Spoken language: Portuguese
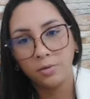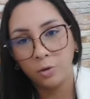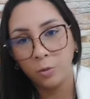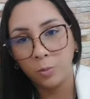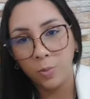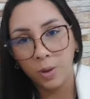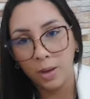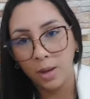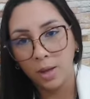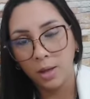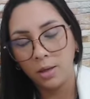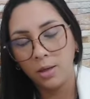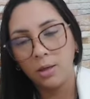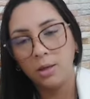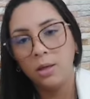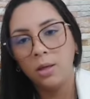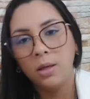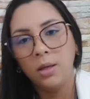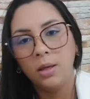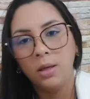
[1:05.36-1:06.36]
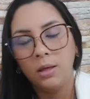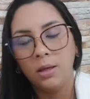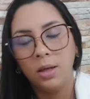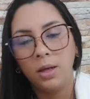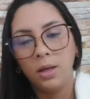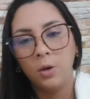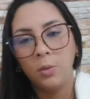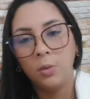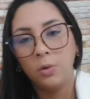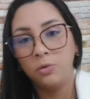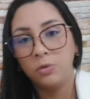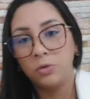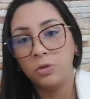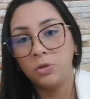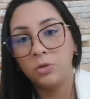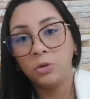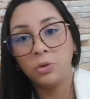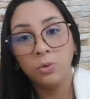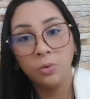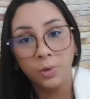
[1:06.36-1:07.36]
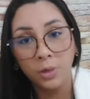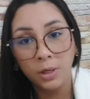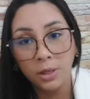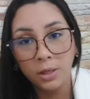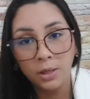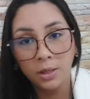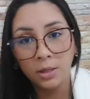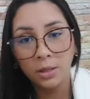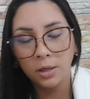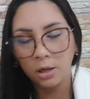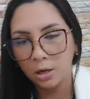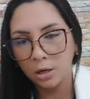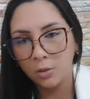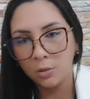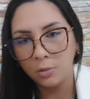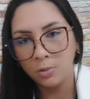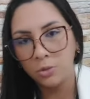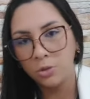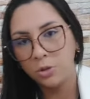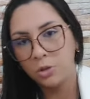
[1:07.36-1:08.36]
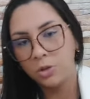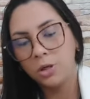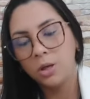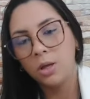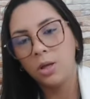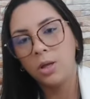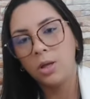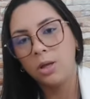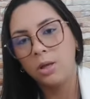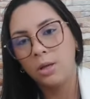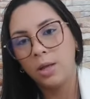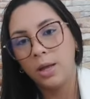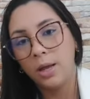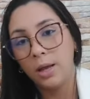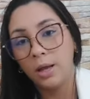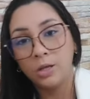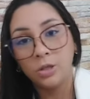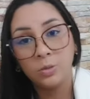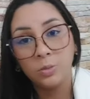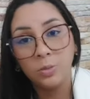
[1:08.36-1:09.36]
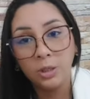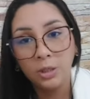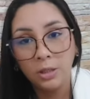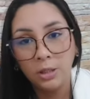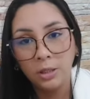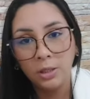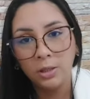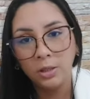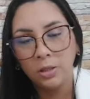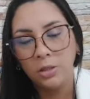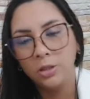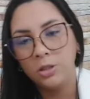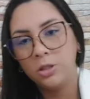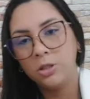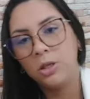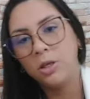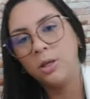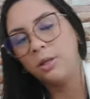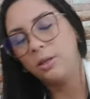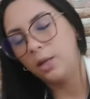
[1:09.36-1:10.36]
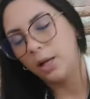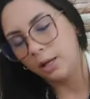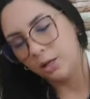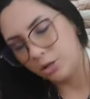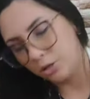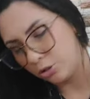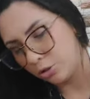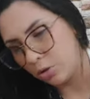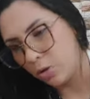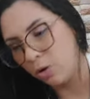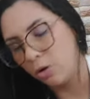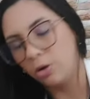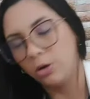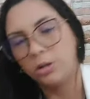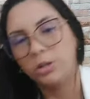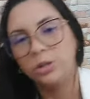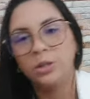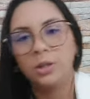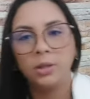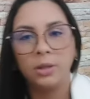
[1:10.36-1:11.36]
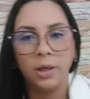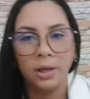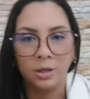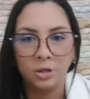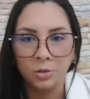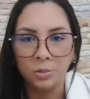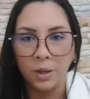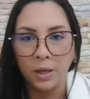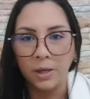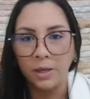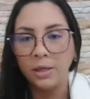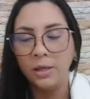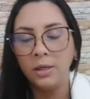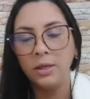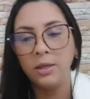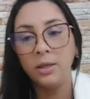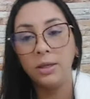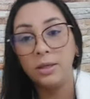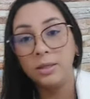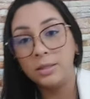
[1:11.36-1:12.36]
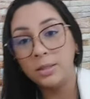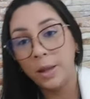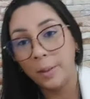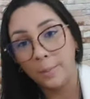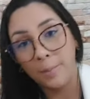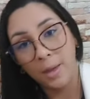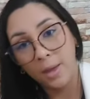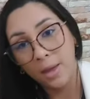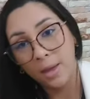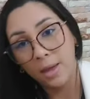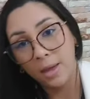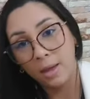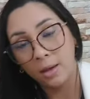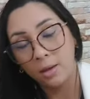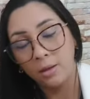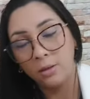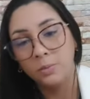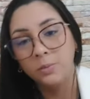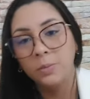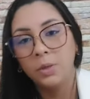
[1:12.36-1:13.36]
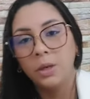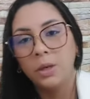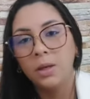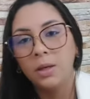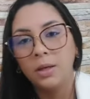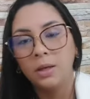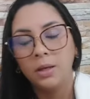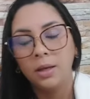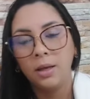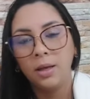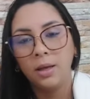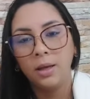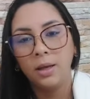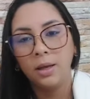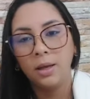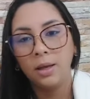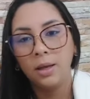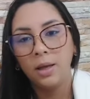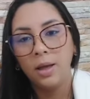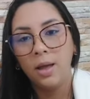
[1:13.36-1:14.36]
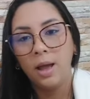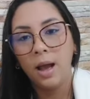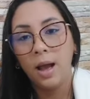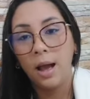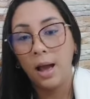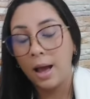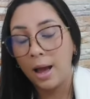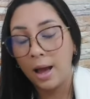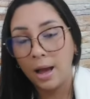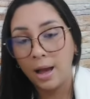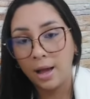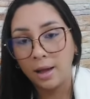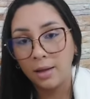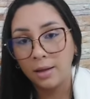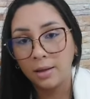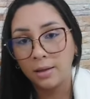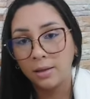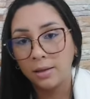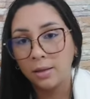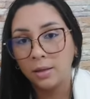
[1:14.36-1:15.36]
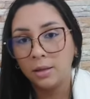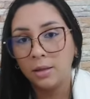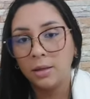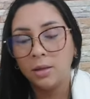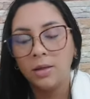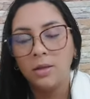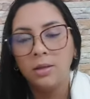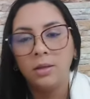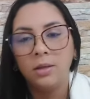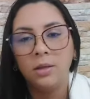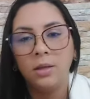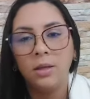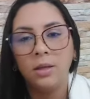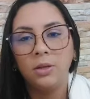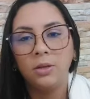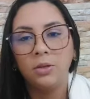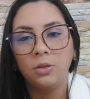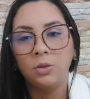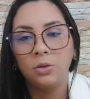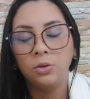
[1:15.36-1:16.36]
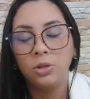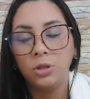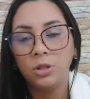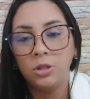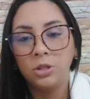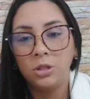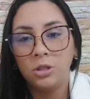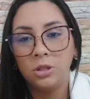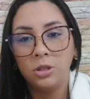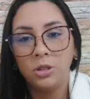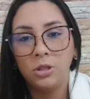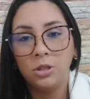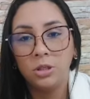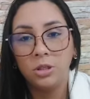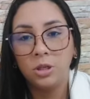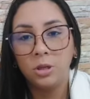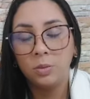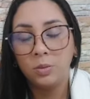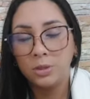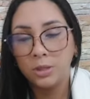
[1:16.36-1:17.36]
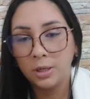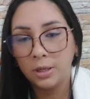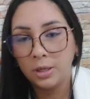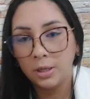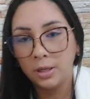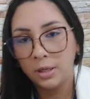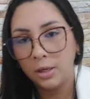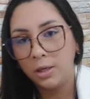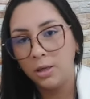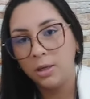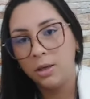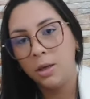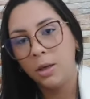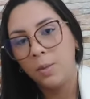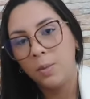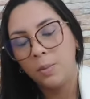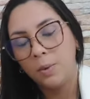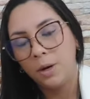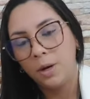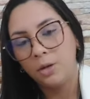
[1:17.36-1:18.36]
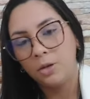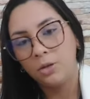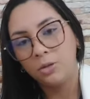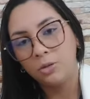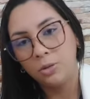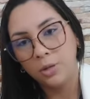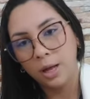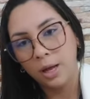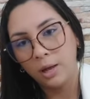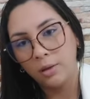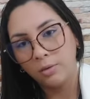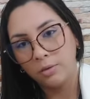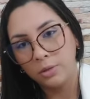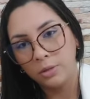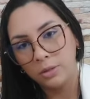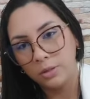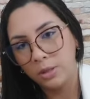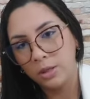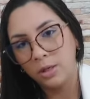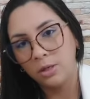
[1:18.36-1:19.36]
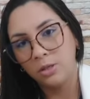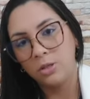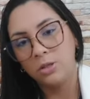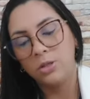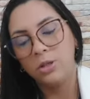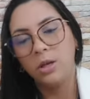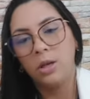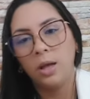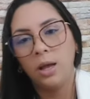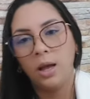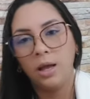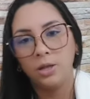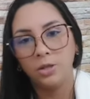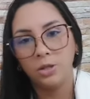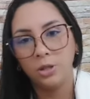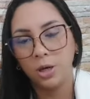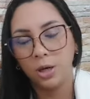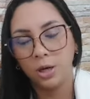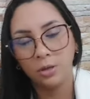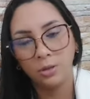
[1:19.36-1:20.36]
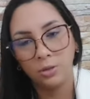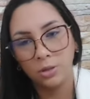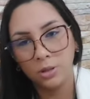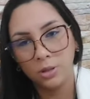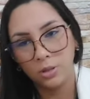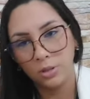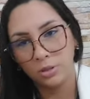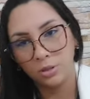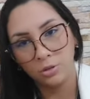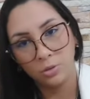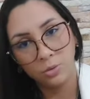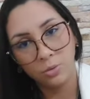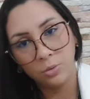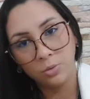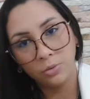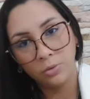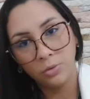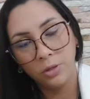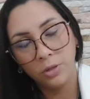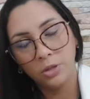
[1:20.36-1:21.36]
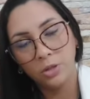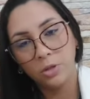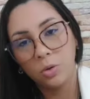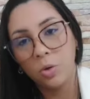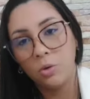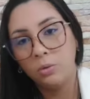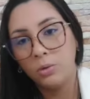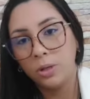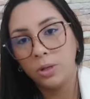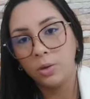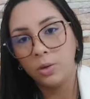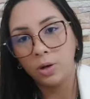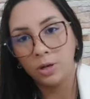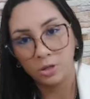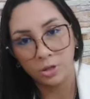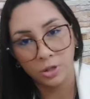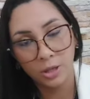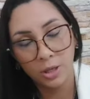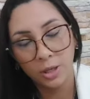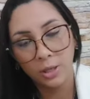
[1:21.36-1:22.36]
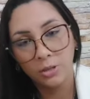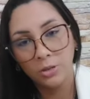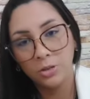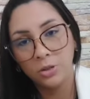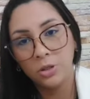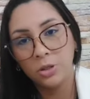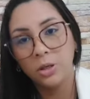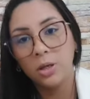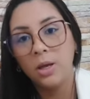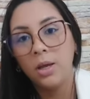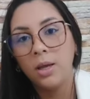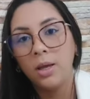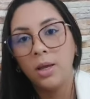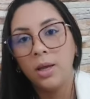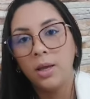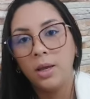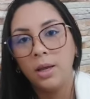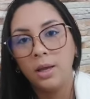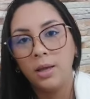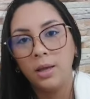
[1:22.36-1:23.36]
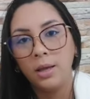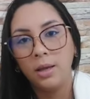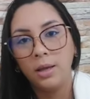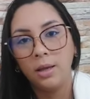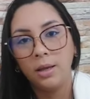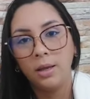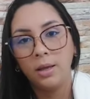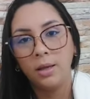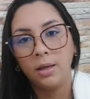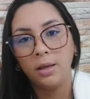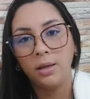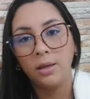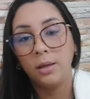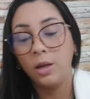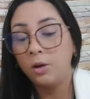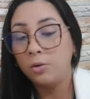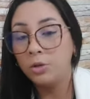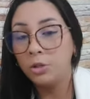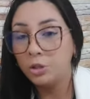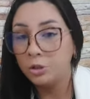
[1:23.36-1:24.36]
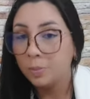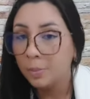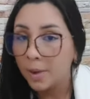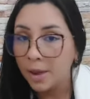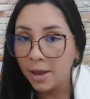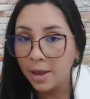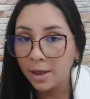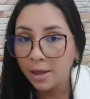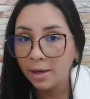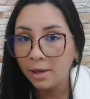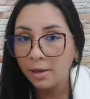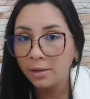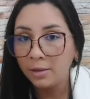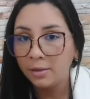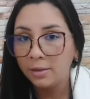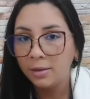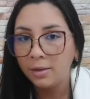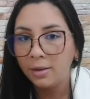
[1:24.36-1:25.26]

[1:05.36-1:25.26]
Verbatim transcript: Vilberg, né? O professor William Campos, né? As meninas Thaís Costa, Thaís Maria, Isabela, né? A Ágata, né? Todos estamos aqui para ajudar vocês a tirar todas as dúvidas, contem com a gente, é, não esperem,